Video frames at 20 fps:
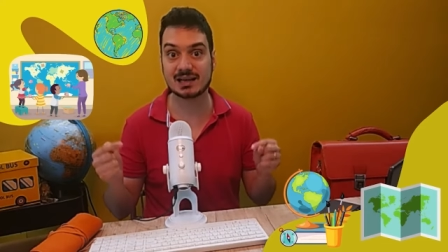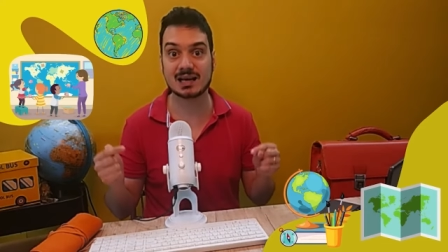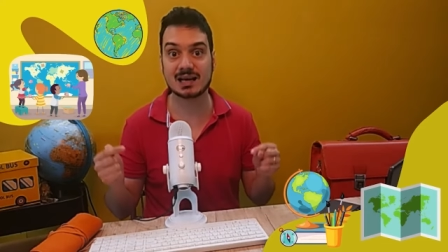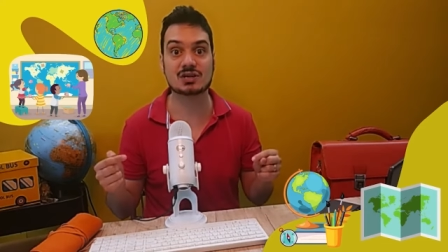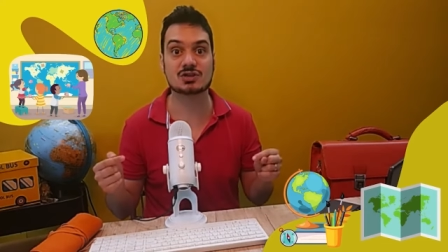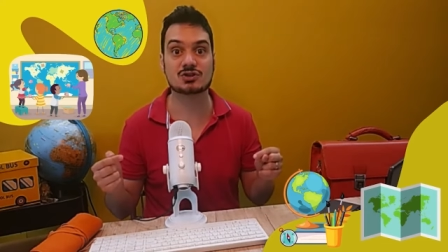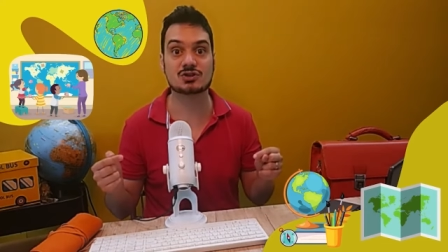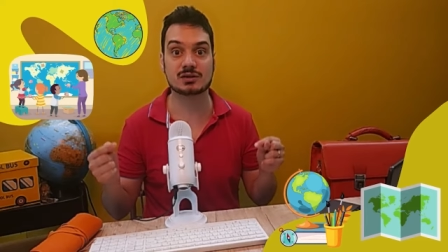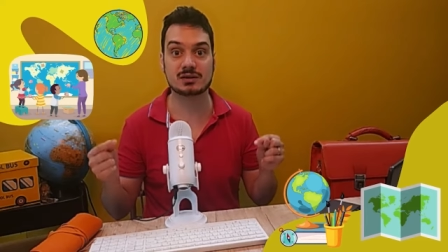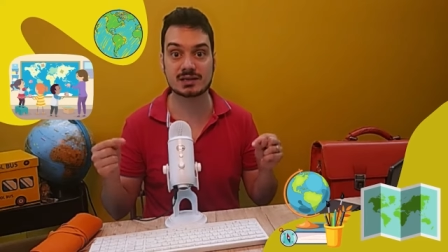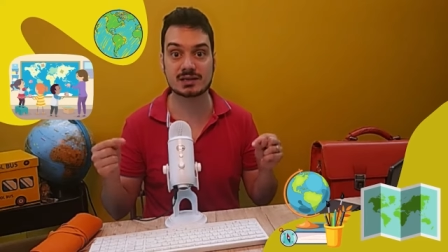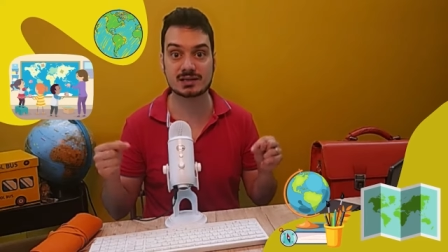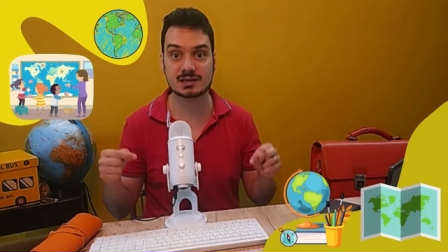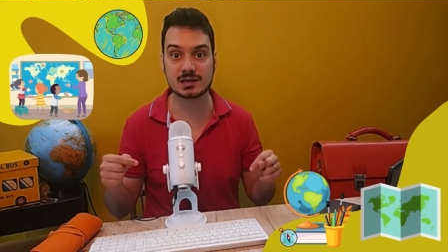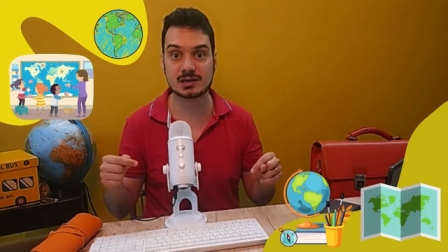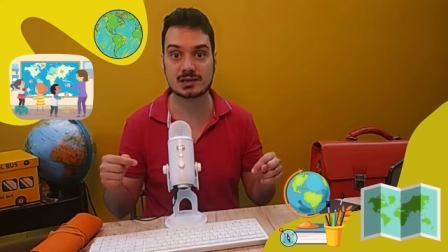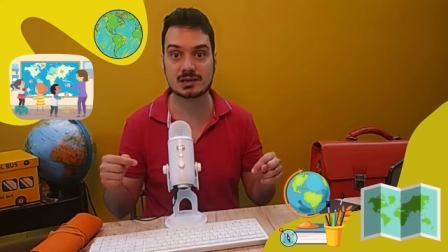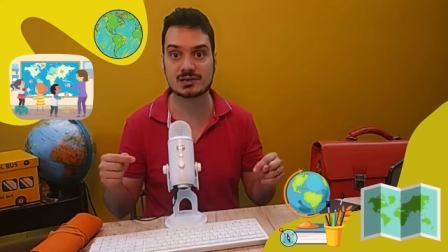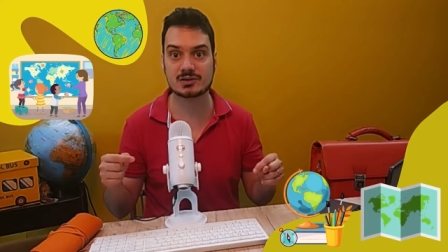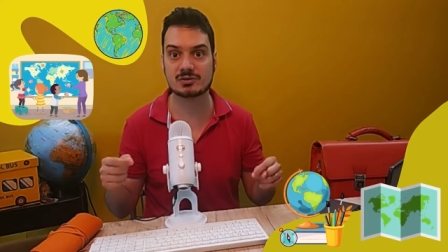ti lascio in
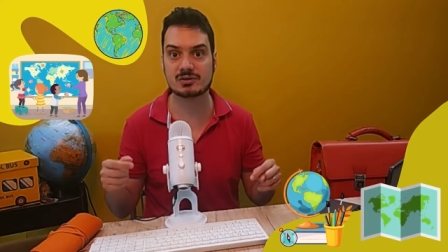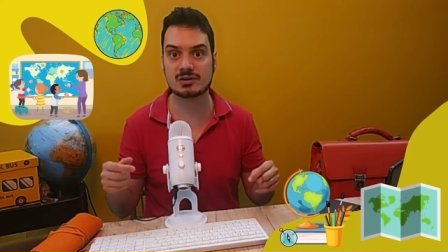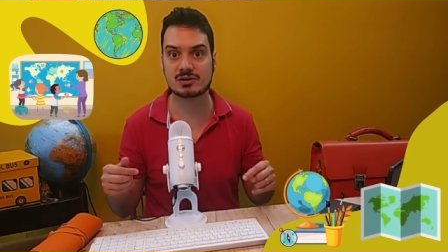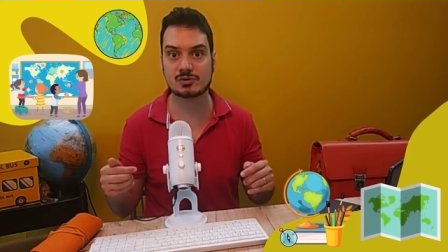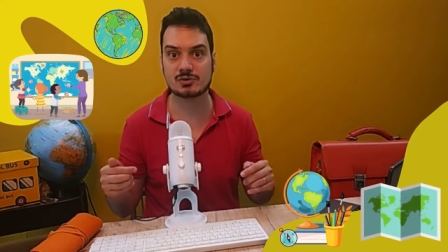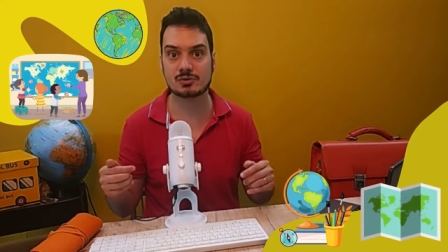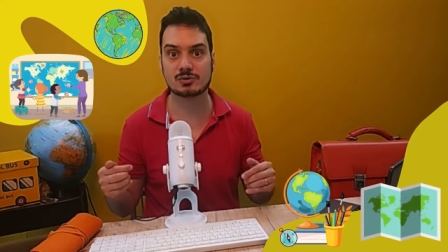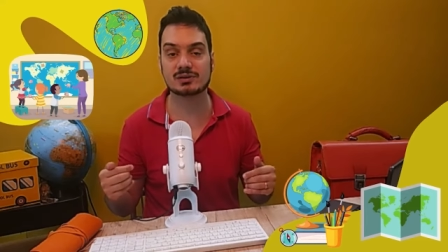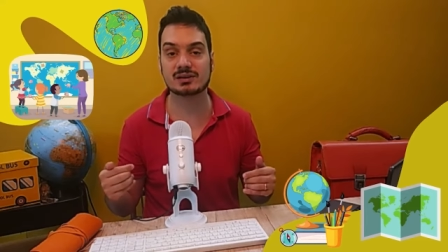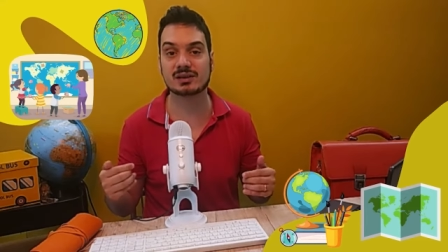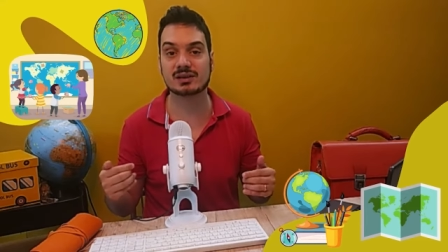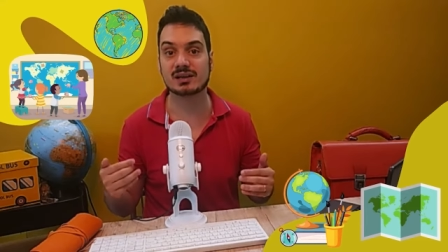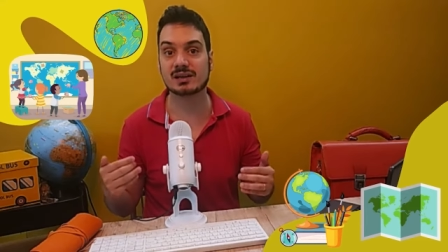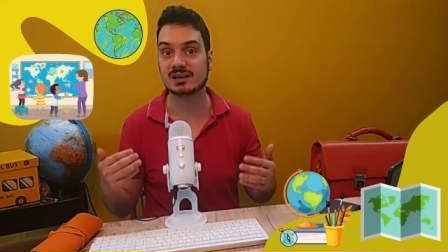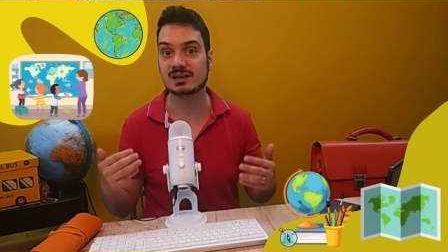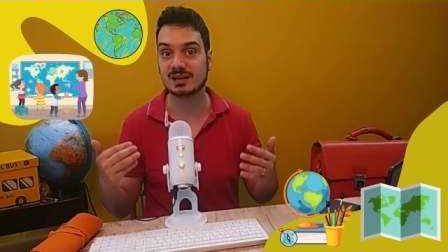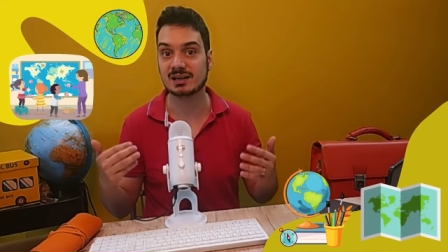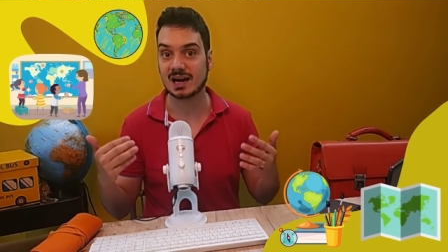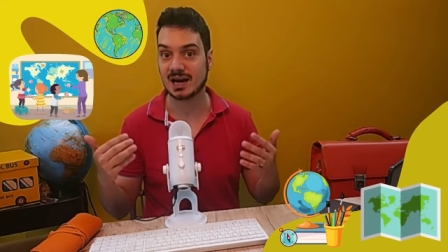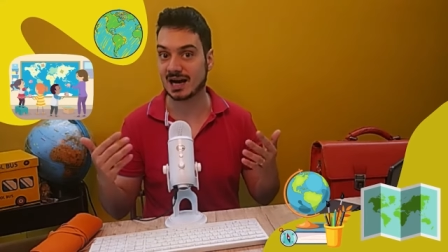descrizione
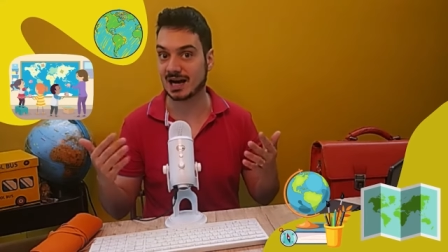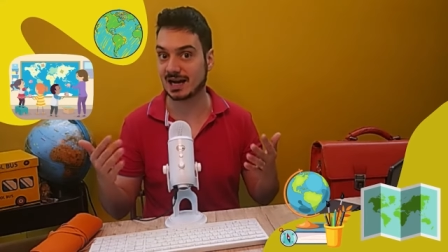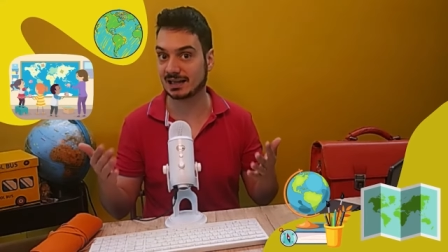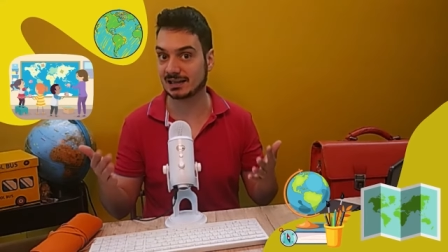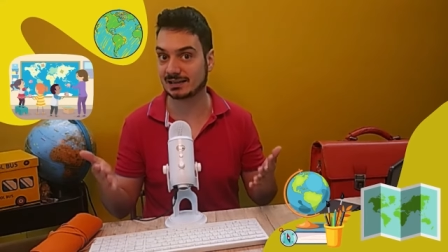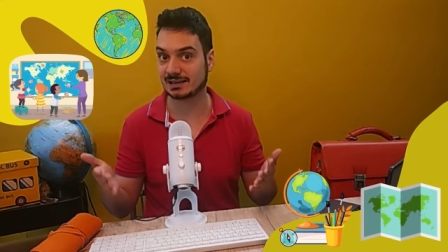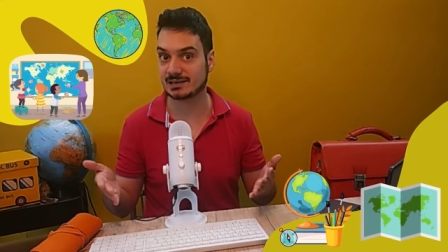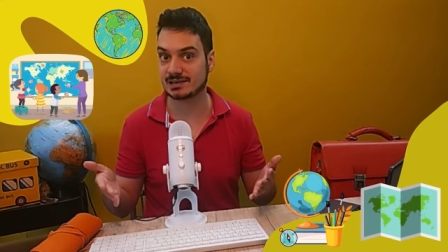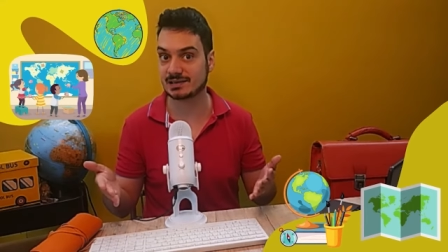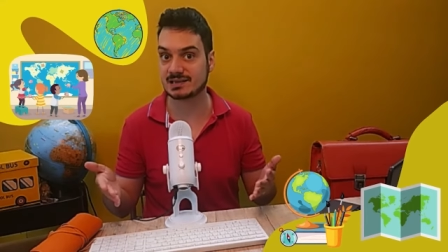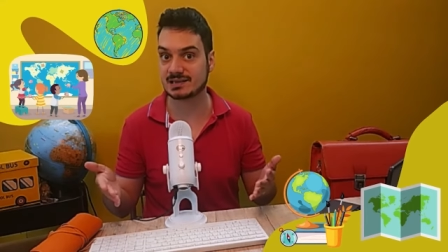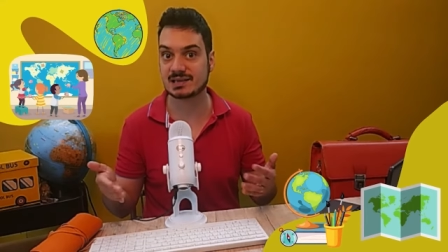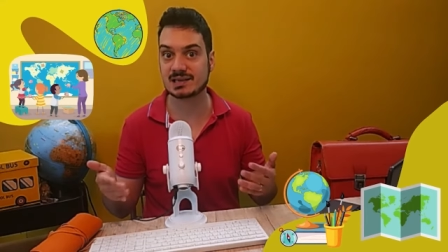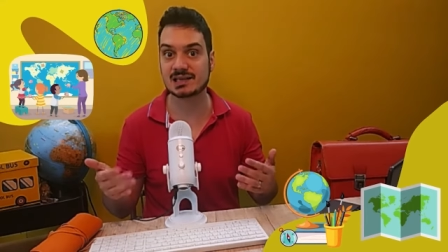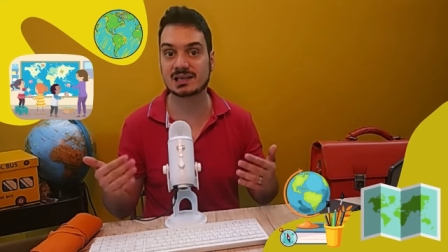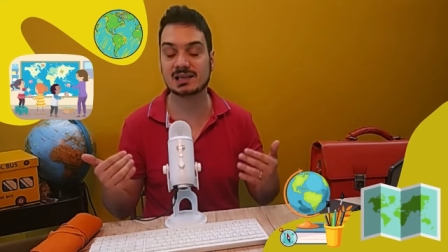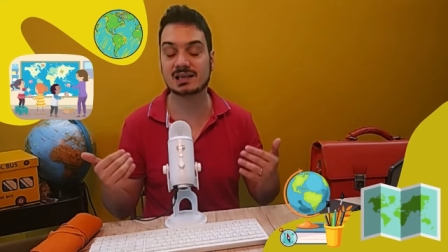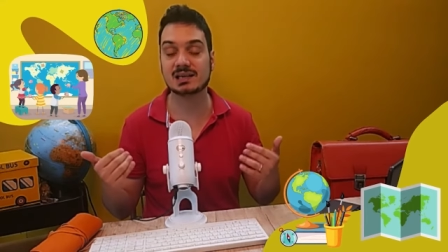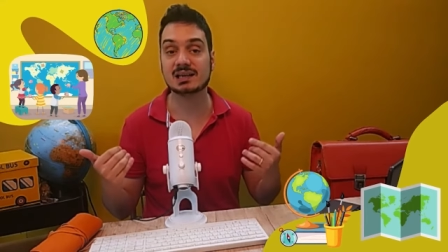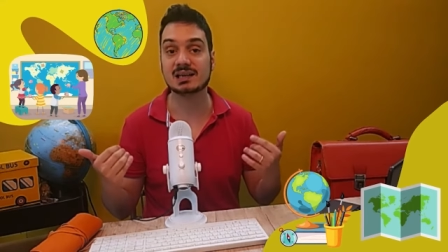con altri
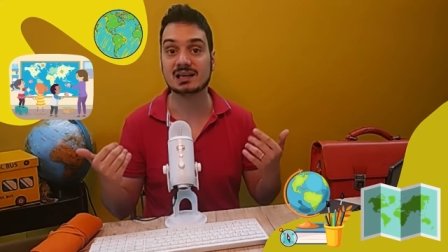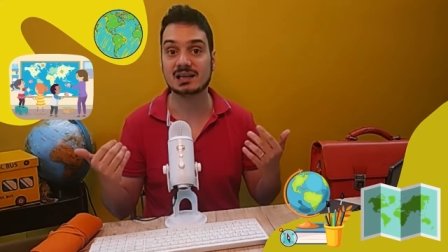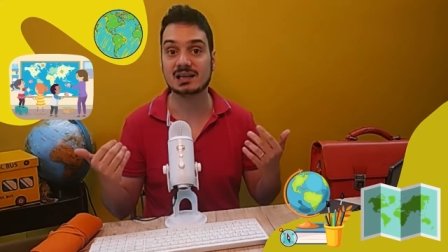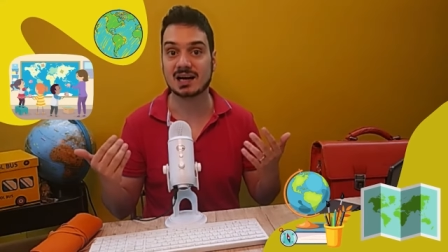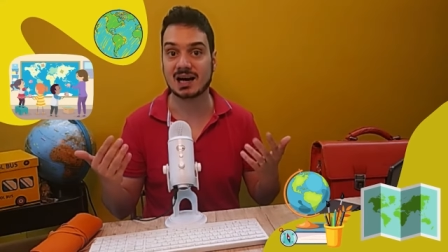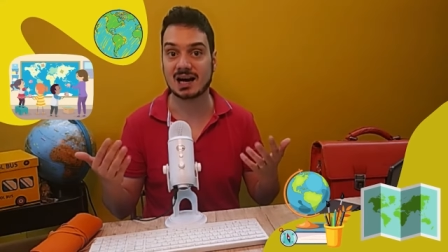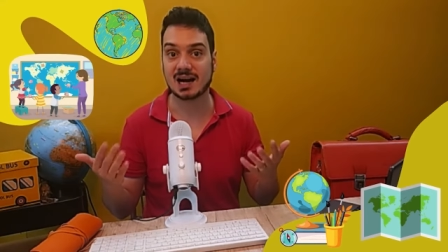siti,